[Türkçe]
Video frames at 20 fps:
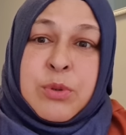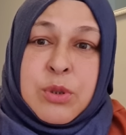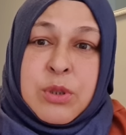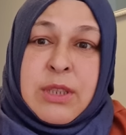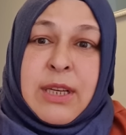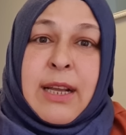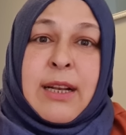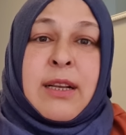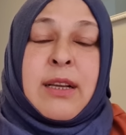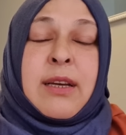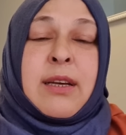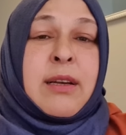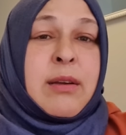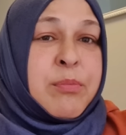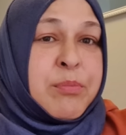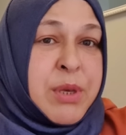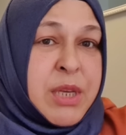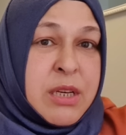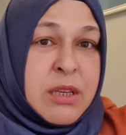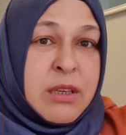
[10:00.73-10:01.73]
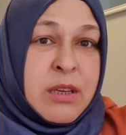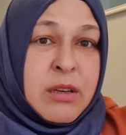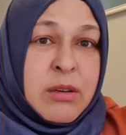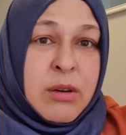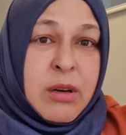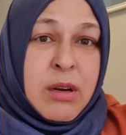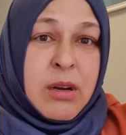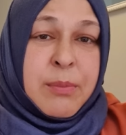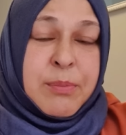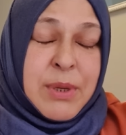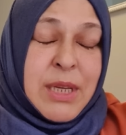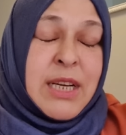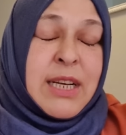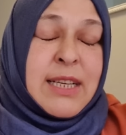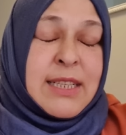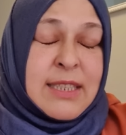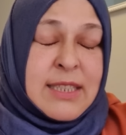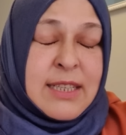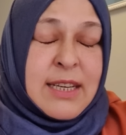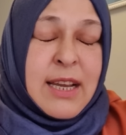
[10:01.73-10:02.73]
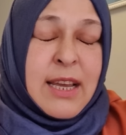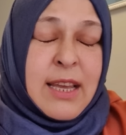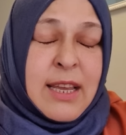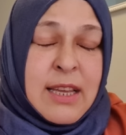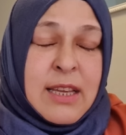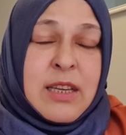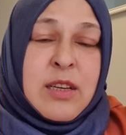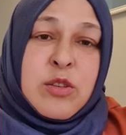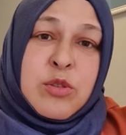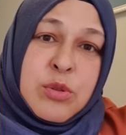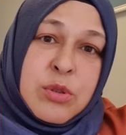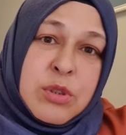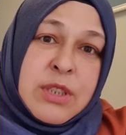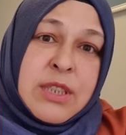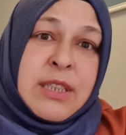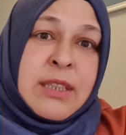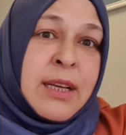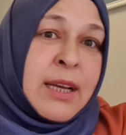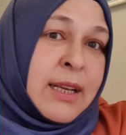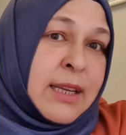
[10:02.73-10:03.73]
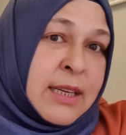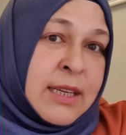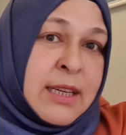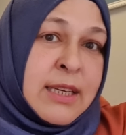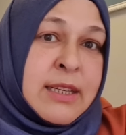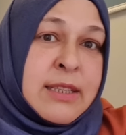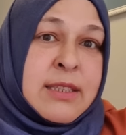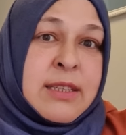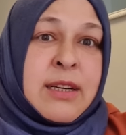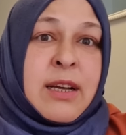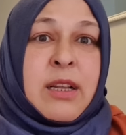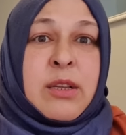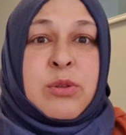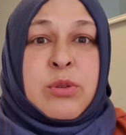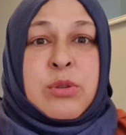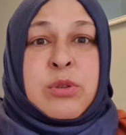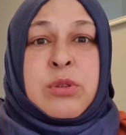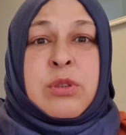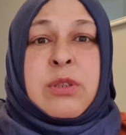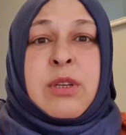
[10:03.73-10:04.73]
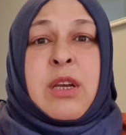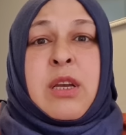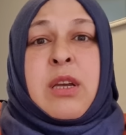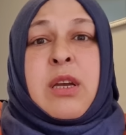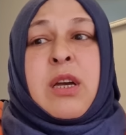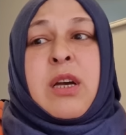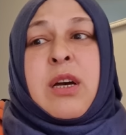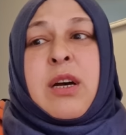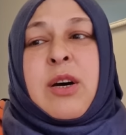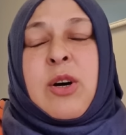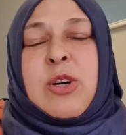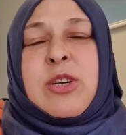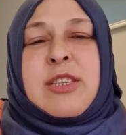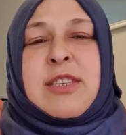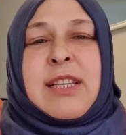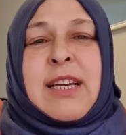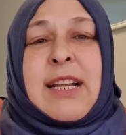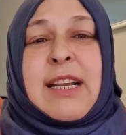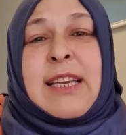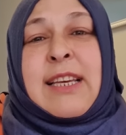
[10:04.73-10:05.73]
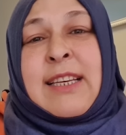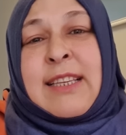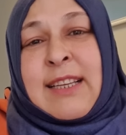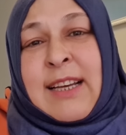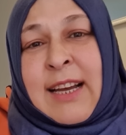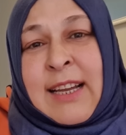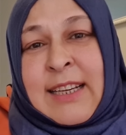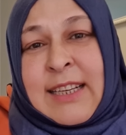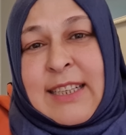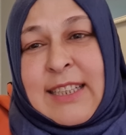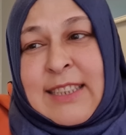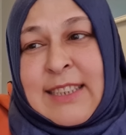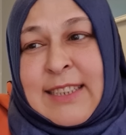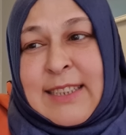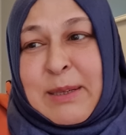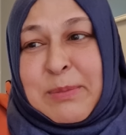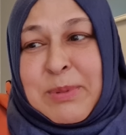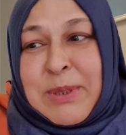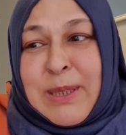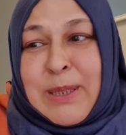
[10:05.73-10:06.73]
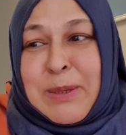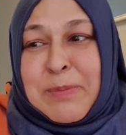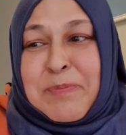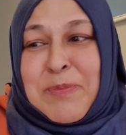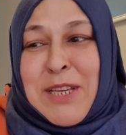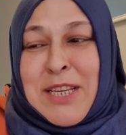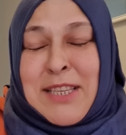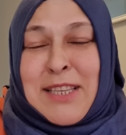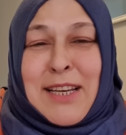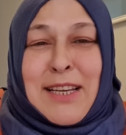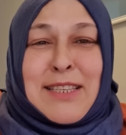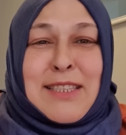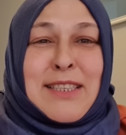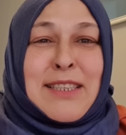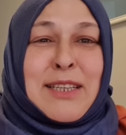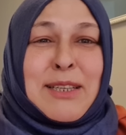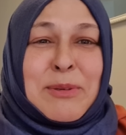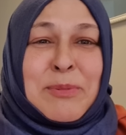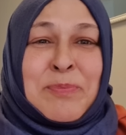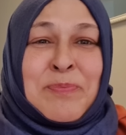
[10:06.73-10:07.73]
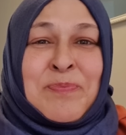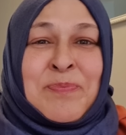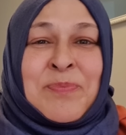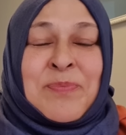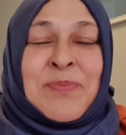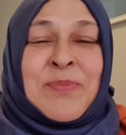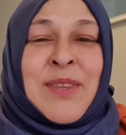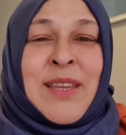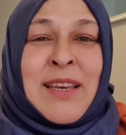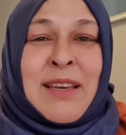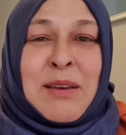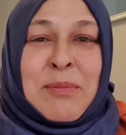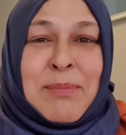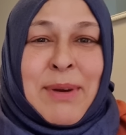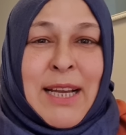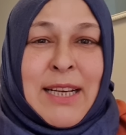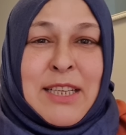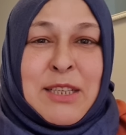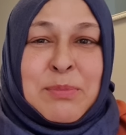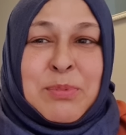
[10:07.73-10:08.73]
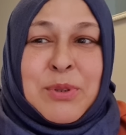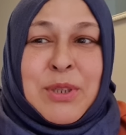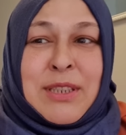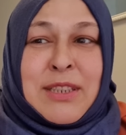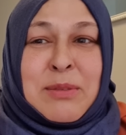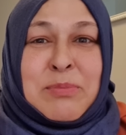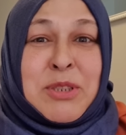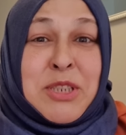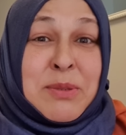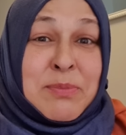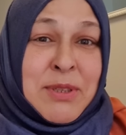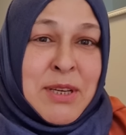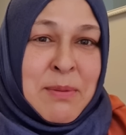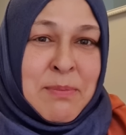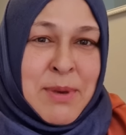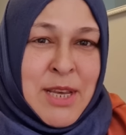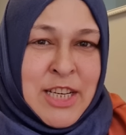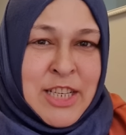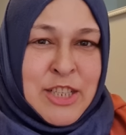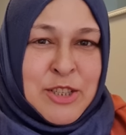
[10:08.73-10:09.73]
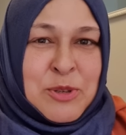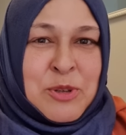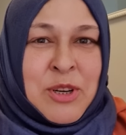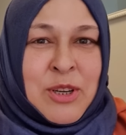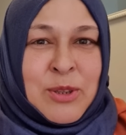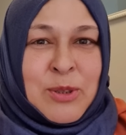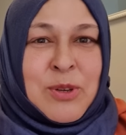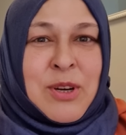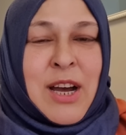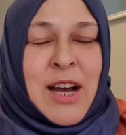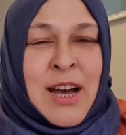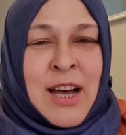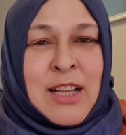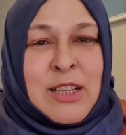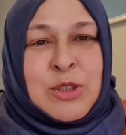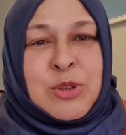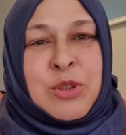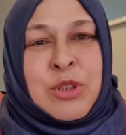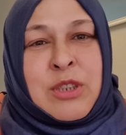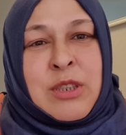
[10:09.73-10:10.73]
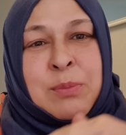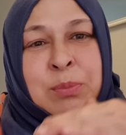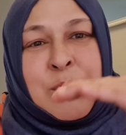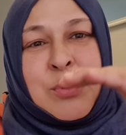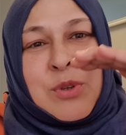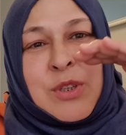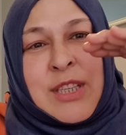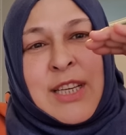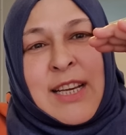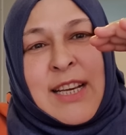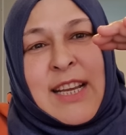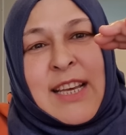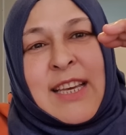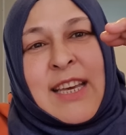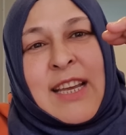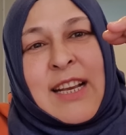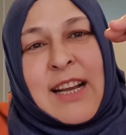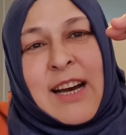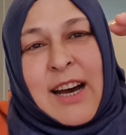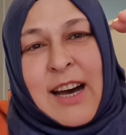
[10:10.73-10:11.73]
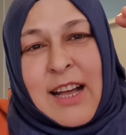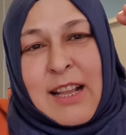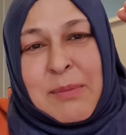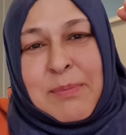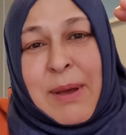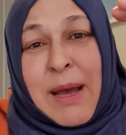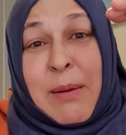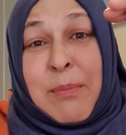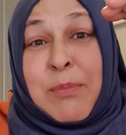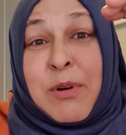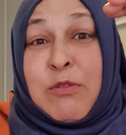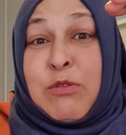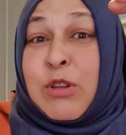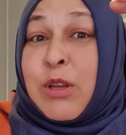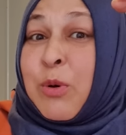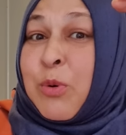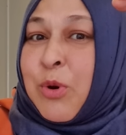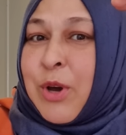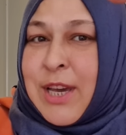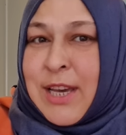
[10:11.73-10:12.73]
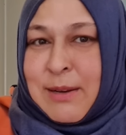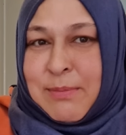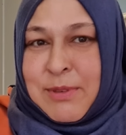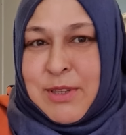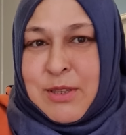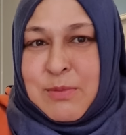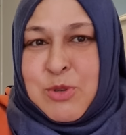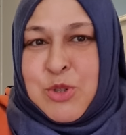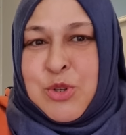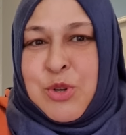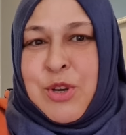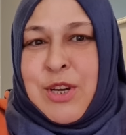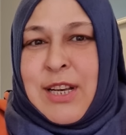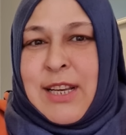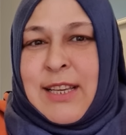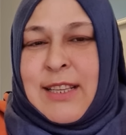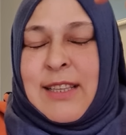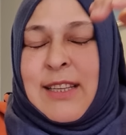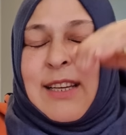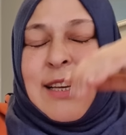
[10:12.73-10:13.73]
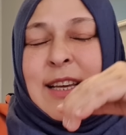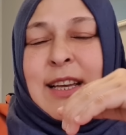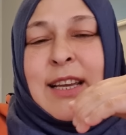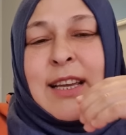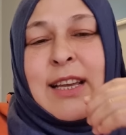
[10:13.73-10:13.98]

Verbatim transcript: buradan bir kilo bir litre Türkiye'den iki litre alıyorsun o yüzden iki tane getirebildim esasında ben İbo'ya demiştim ne 5 kiloluk al şöyle büyük tenekeyle al ben bavula koyarım dedim şöyleydi